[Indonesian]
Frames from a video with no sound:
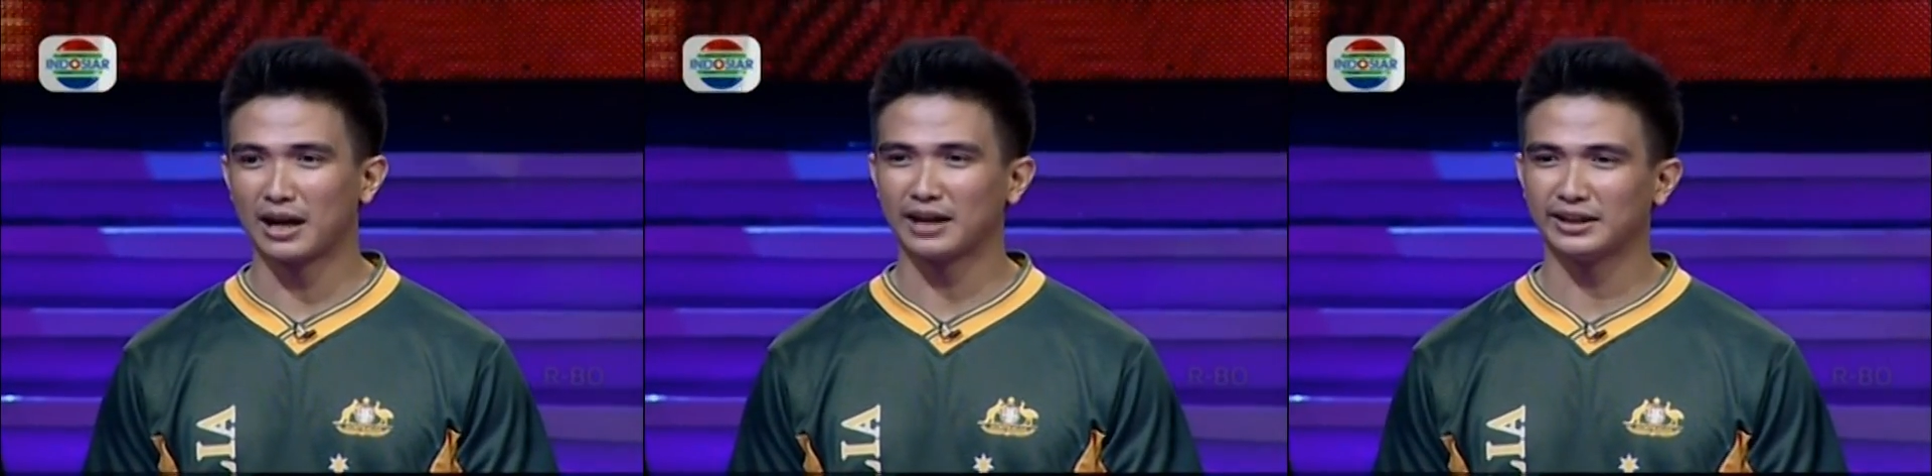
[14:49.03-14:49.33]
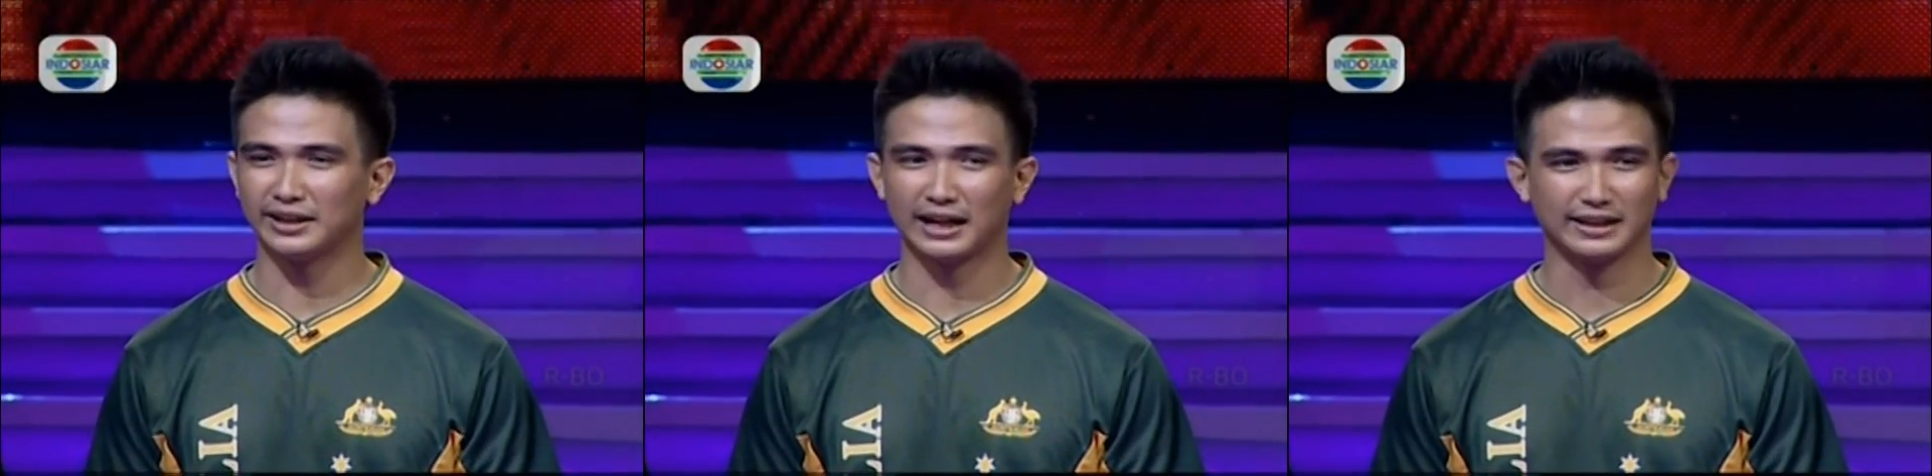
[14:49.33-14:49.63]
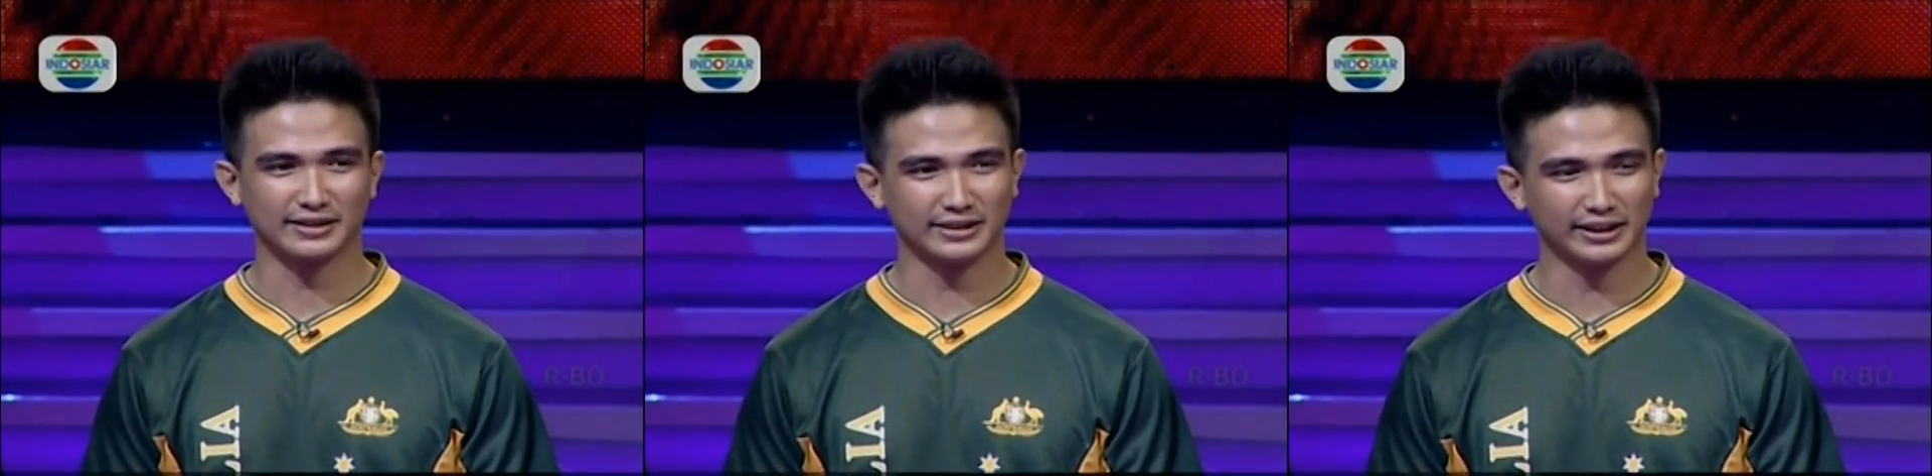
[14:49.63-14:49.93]
orang bahkan diri
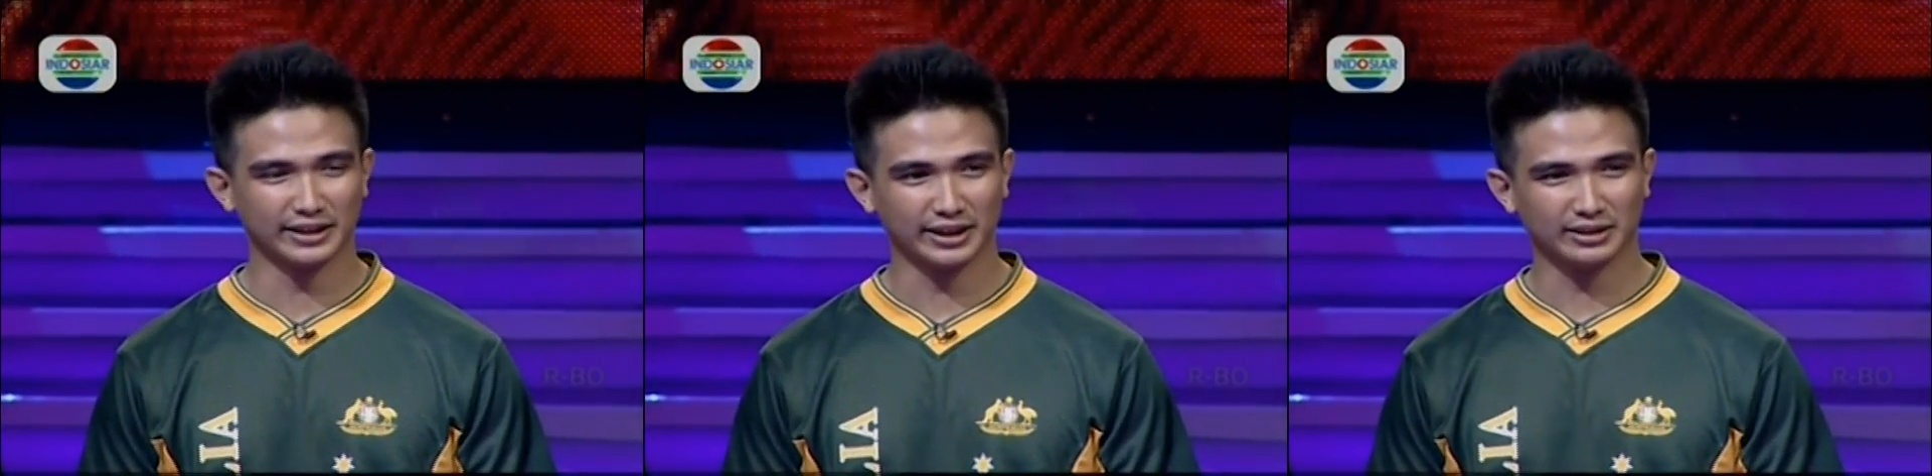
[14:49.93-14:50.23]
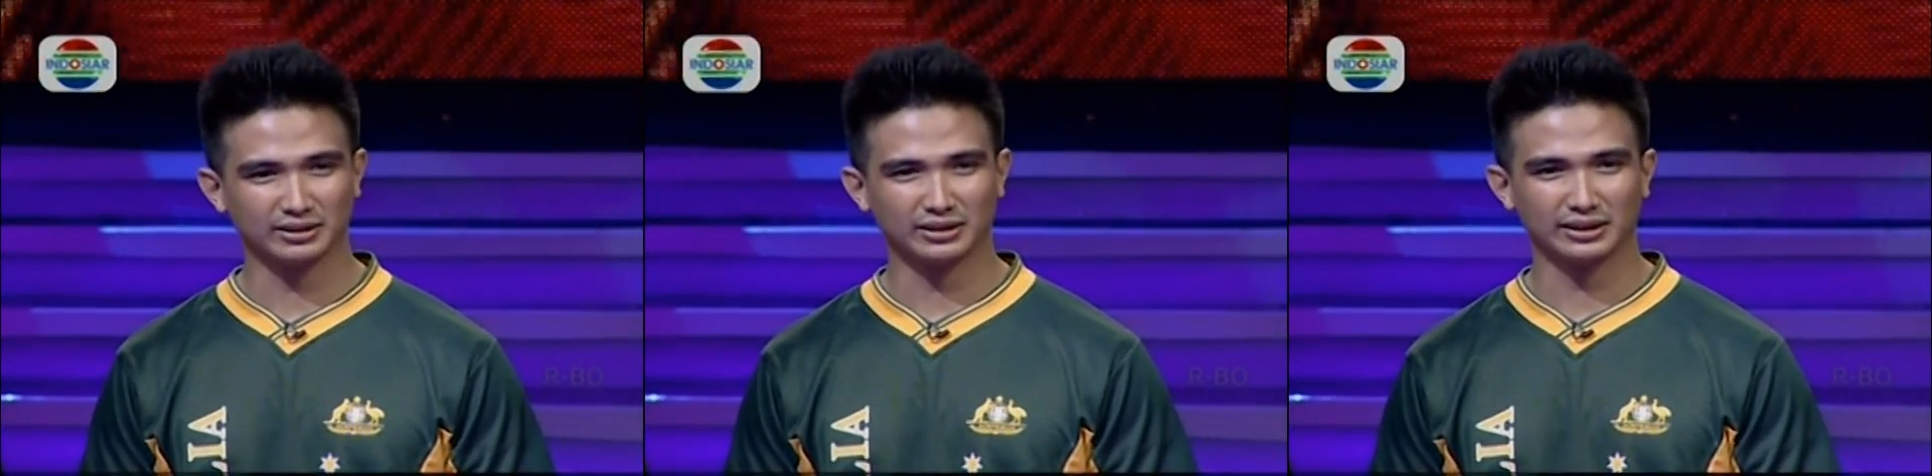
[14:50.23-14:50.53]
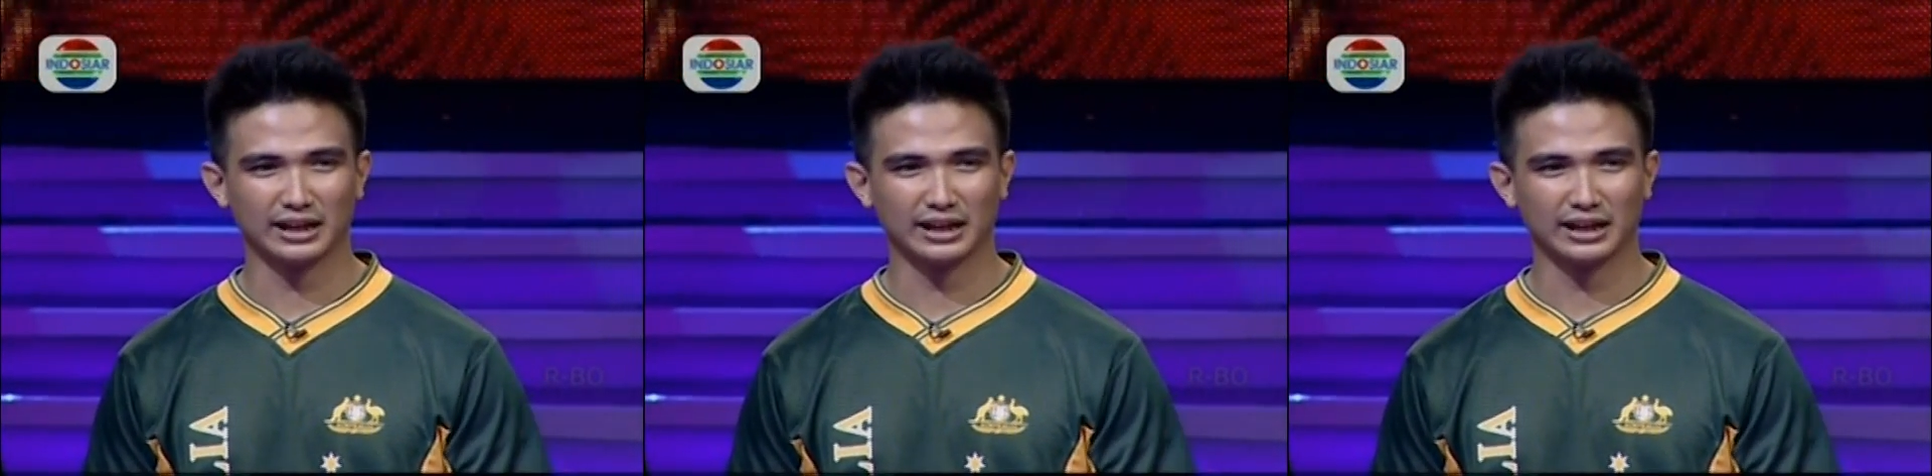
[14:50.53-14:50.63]
kalian sendiri